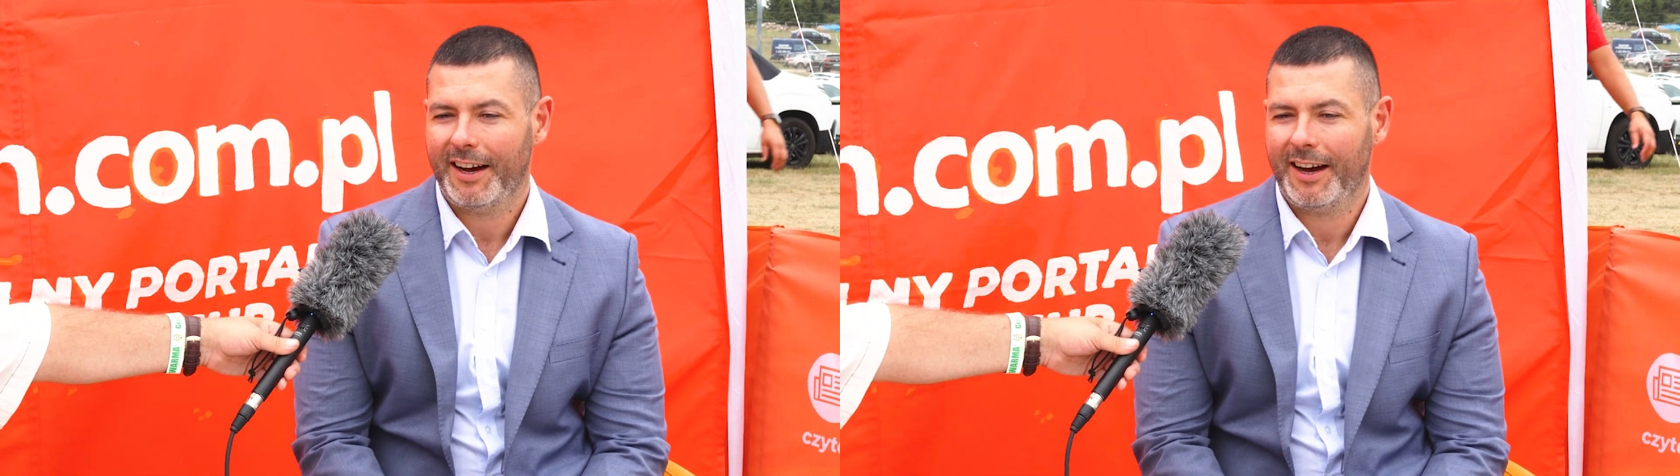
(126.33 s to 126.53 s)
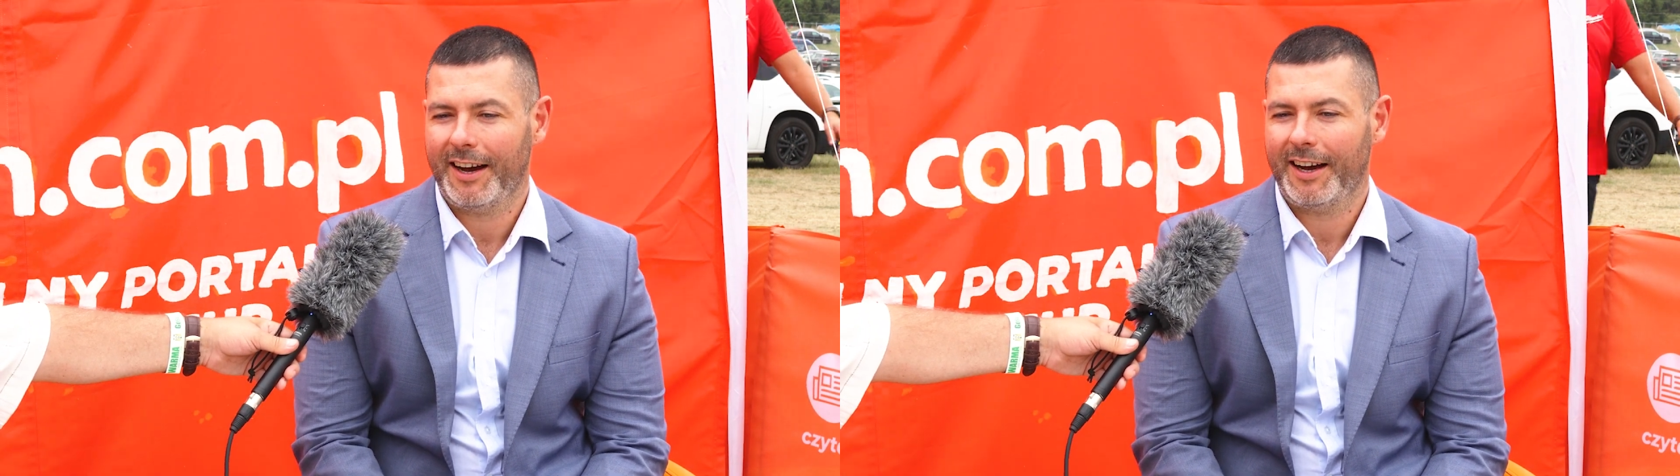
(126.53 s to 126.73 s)

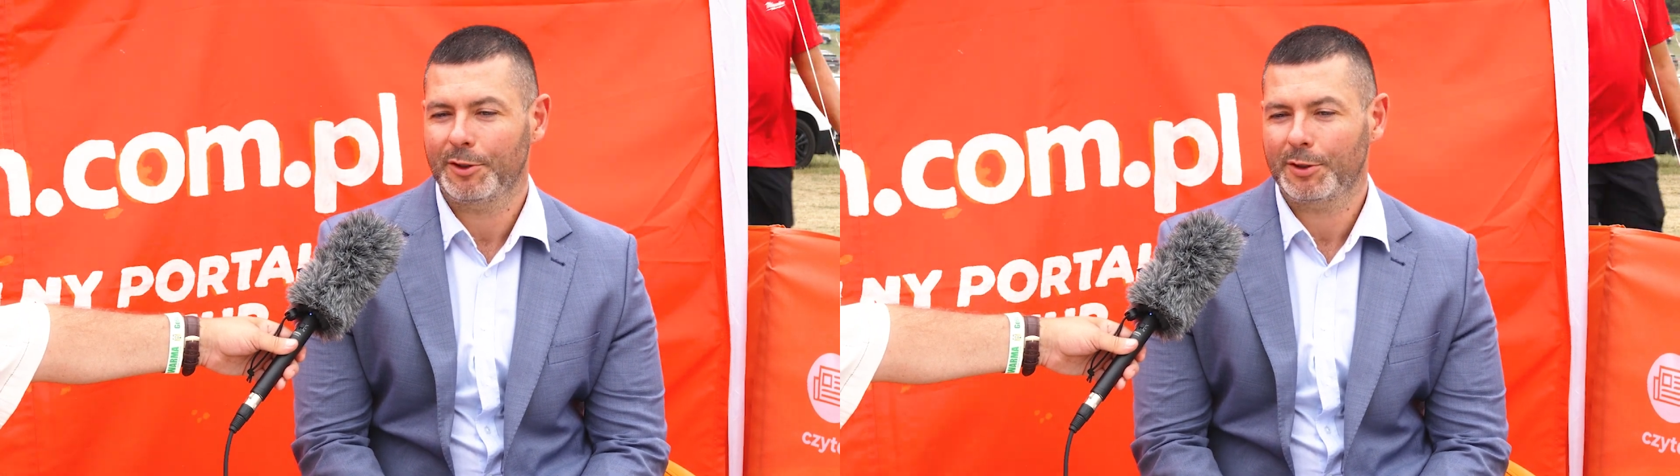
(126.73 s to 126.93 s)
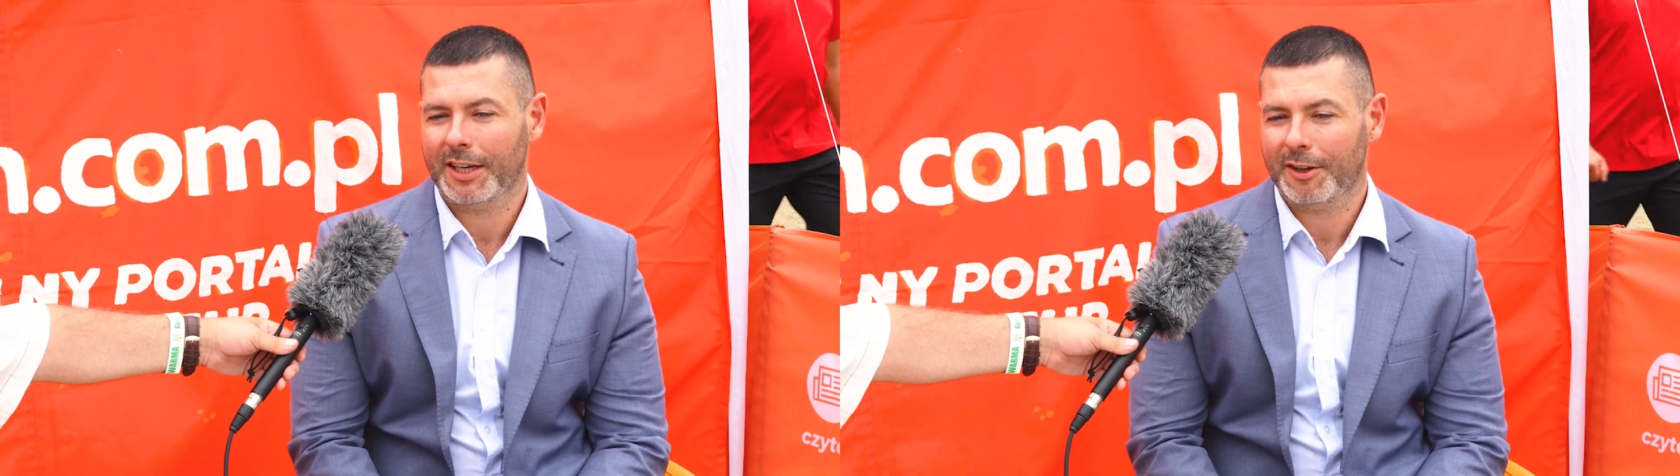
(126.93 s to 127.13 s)
a, a
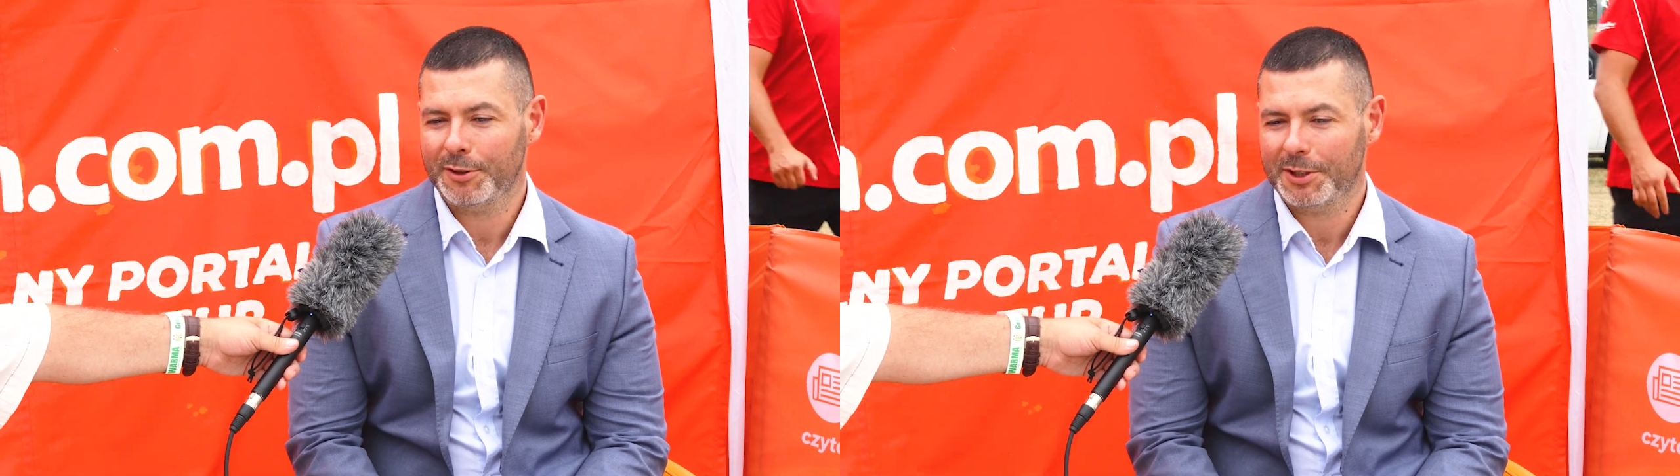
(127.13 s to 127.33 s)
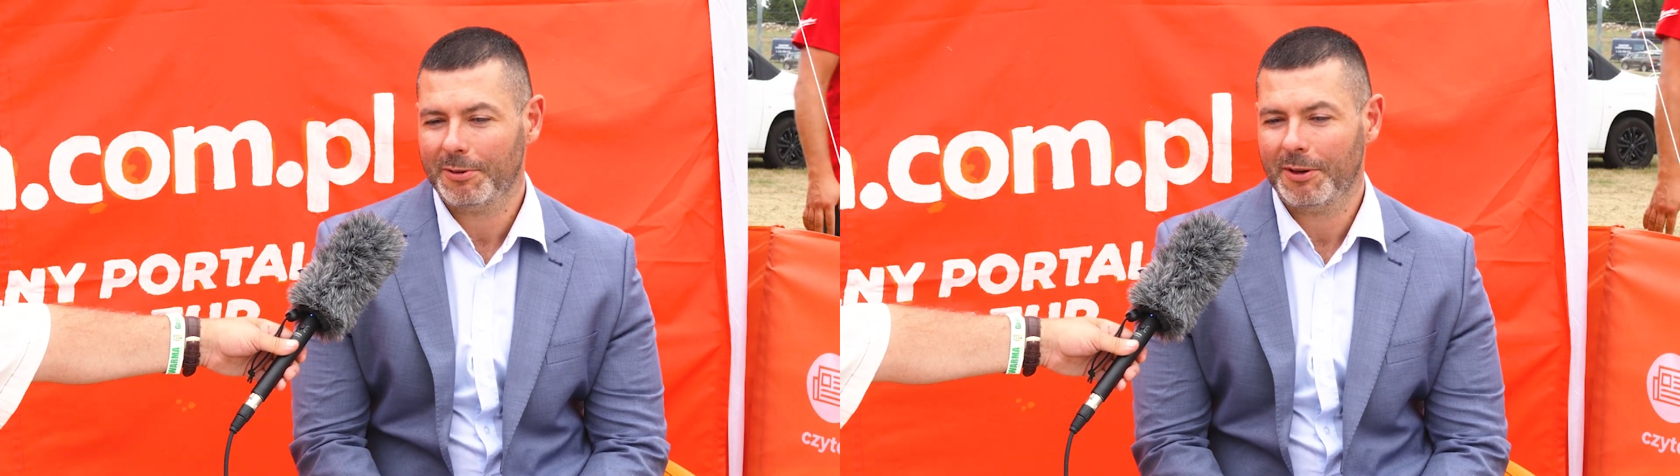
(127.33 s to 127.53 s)
już jak
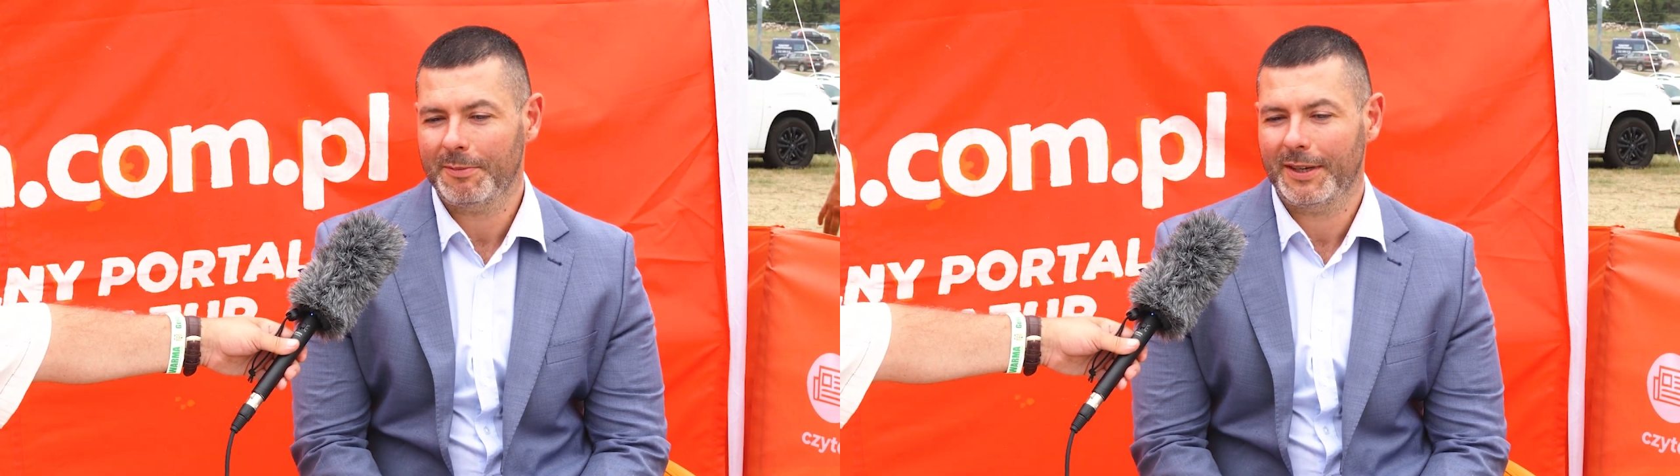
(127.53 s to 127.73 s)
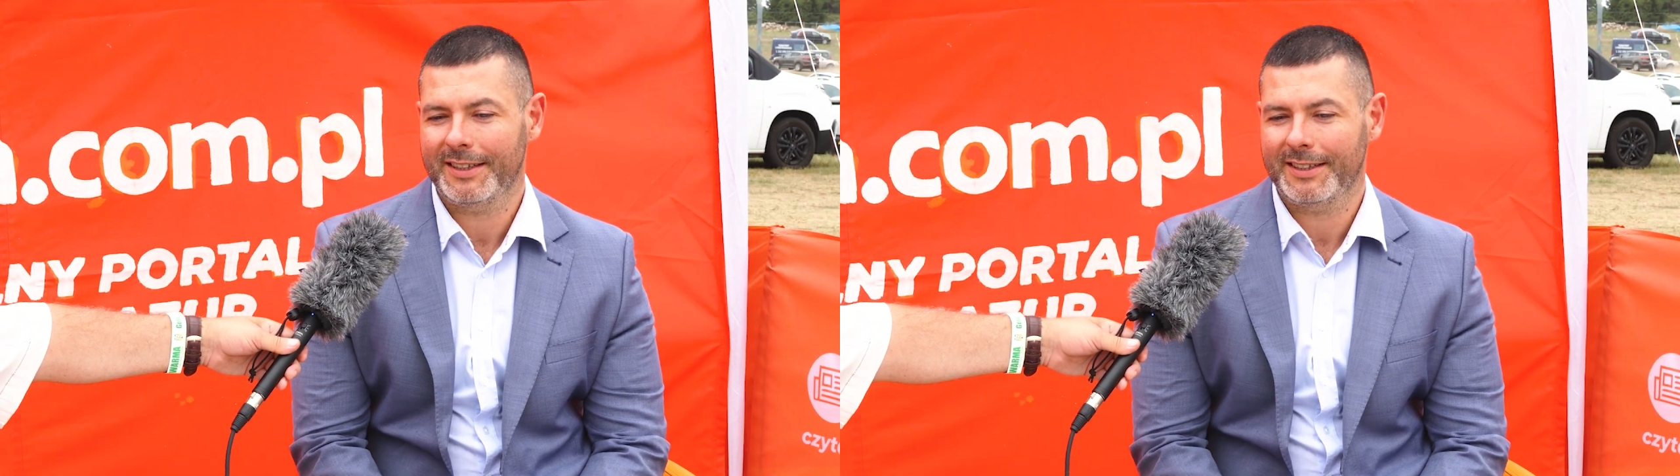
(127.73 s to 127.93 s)

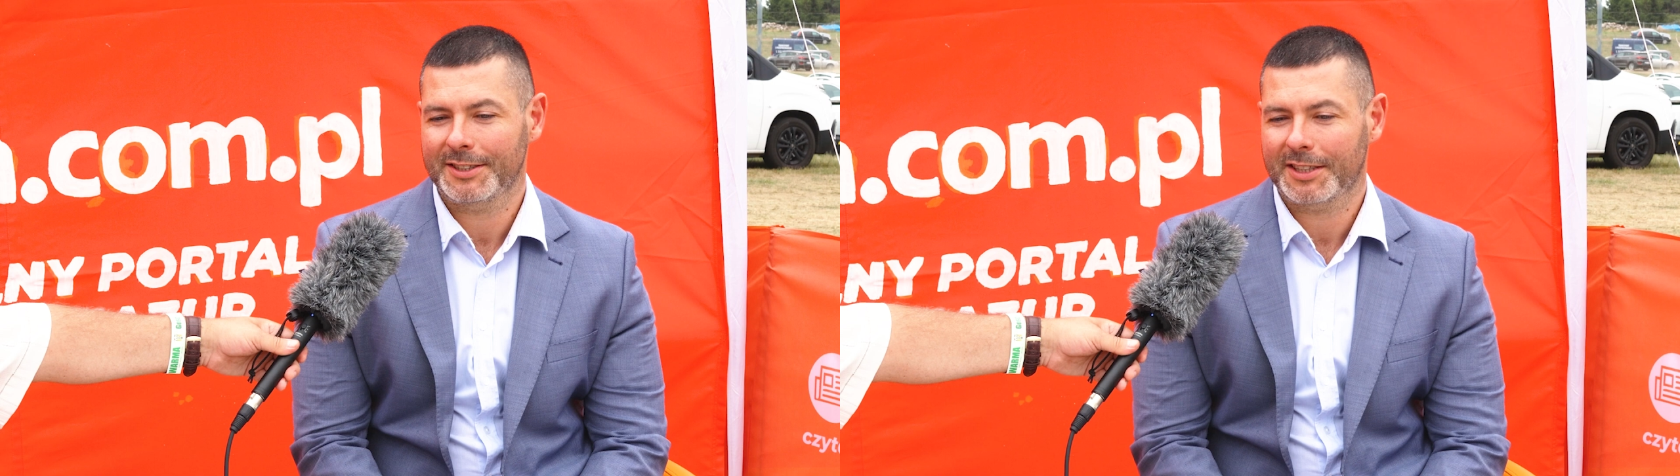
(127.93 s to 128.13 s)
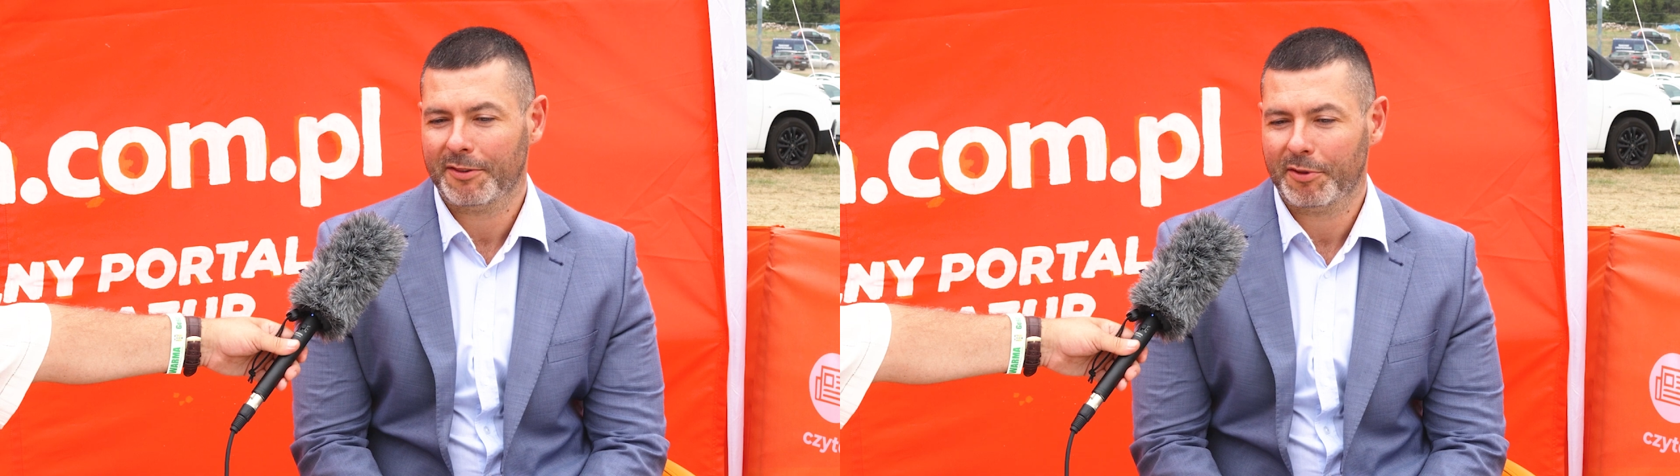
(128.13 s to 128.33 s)
kończyłem,
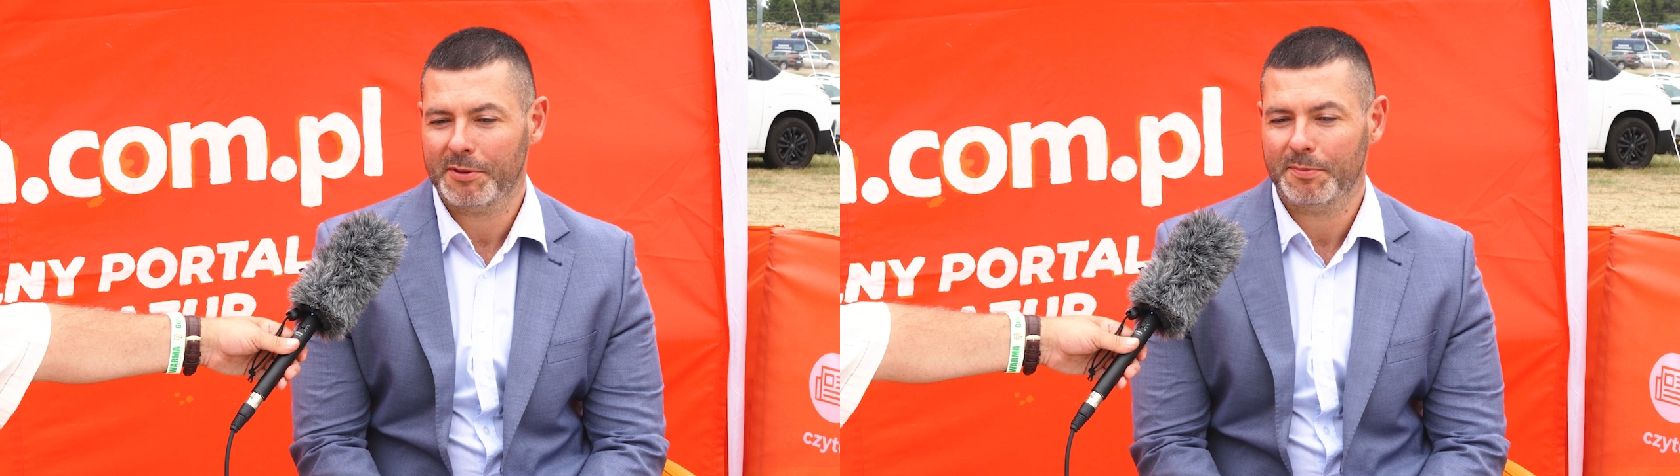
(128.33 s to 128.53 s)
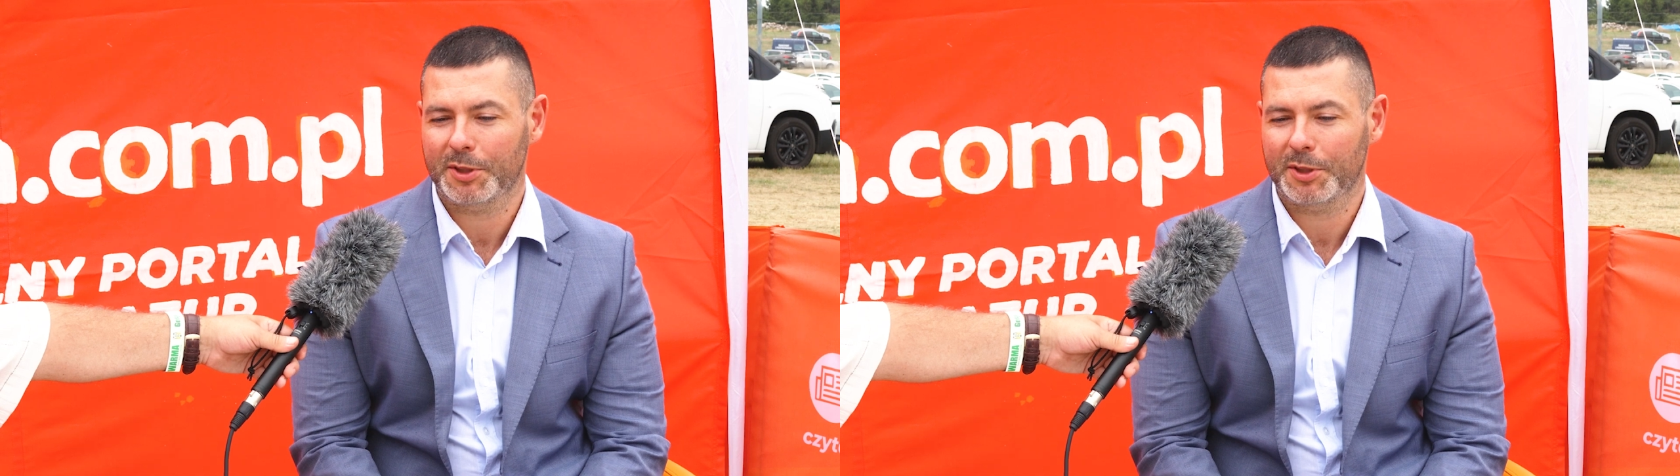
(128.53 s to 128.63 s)
e, że tak powiem,